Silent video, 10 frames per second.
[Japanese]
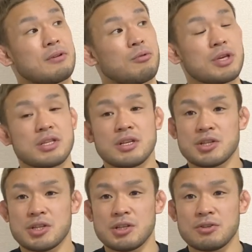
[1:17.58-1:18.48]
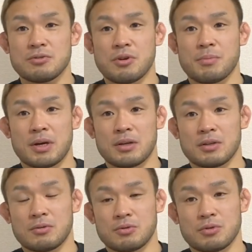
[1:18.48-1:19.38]
小木ちゃんシールを今
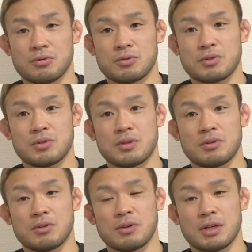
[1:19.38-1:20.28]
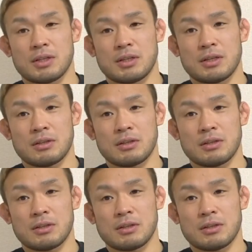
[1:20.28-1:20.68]
こうちょっと作ってるっていう話、